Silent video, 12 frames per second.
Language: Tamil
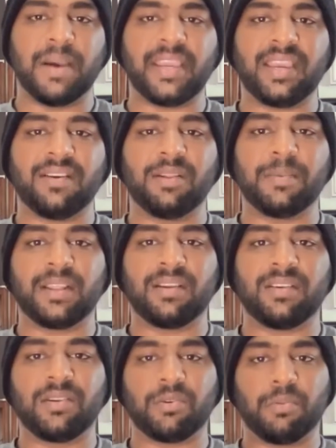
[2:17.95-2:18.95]
பைக்கிங் வந்து
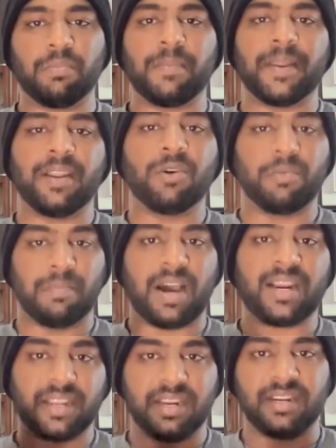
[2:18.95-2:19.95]
பார்த்தீங்கன்னா வந்து ரொம்ப பெரிய ஒரு
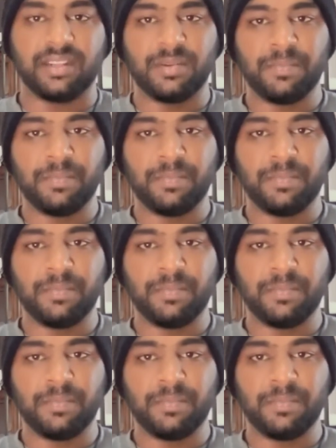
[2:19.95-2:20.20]
மார்க்கெட்